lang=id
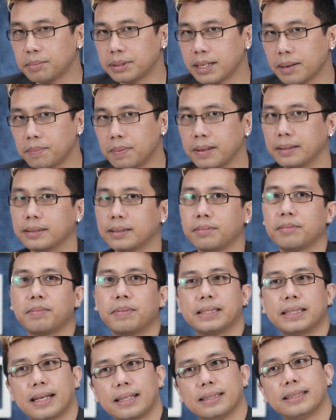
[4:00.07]
sama siapa?
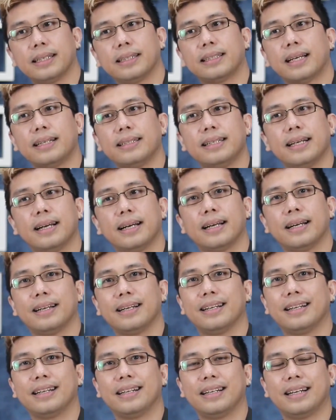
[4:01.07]
Sama pasangan saya saja
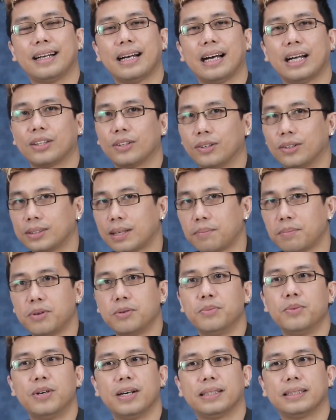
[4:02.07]
atau
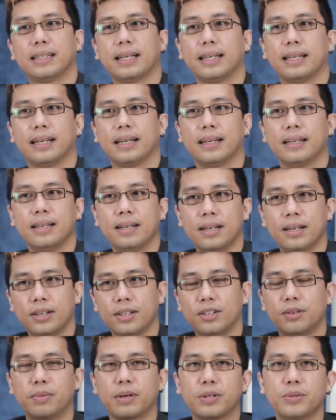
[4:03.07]
sama hubungan saya.
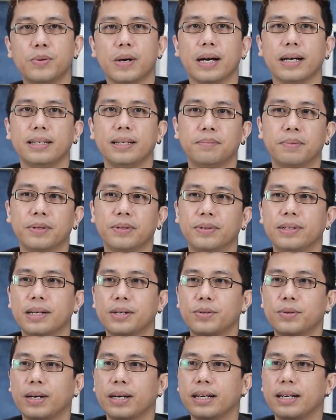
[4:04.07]
Nomor dua yang perlu
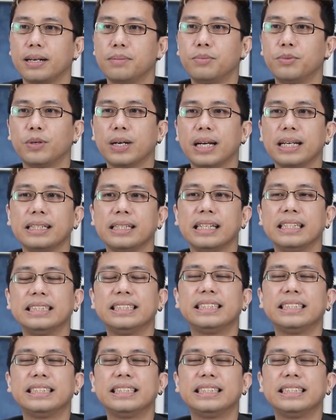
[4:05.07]
dilakukan adalah mulai